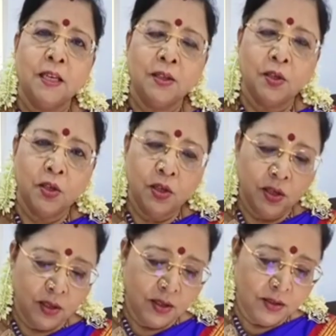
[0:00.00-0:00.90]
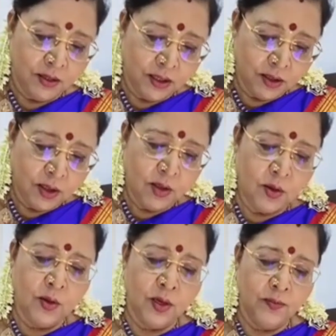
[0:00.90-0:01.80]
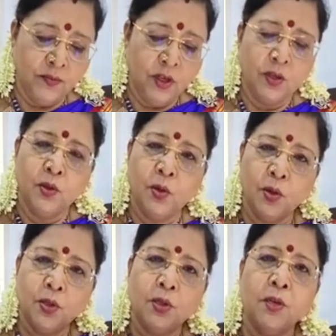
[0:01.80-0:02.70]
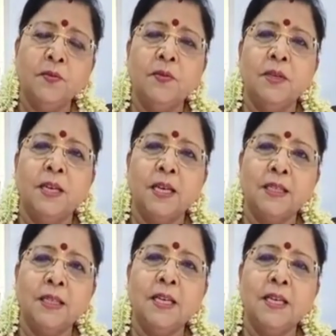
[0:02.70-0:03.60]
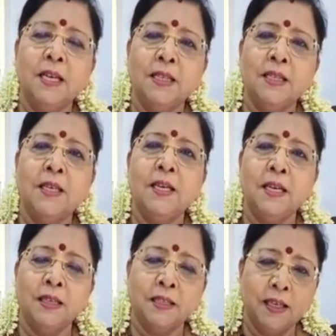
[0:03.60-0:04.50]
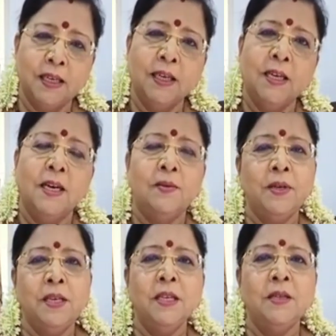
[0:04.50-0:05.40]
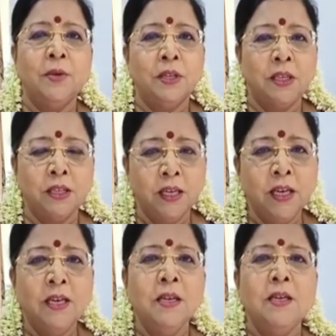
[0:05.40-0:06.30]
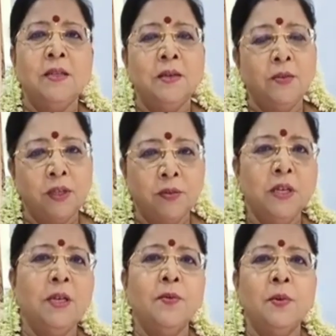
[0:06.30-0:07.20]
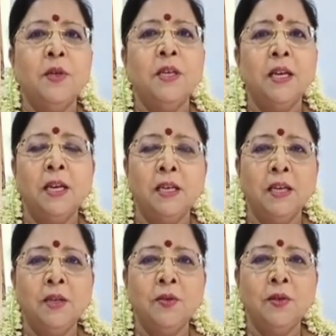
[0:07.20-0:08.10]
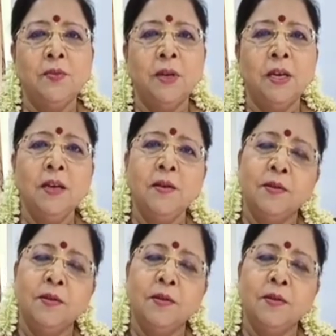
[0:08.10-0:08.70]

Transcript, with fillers: சத்ரு சத்ரு ரோகம் தோஷம் நசி நசி நசி அப்படிங்கிற இந்த மந்திரத்தை திரும்ப திரும்ப நீங்கள் போட்டு கேளுங்க யூடியூப்பில்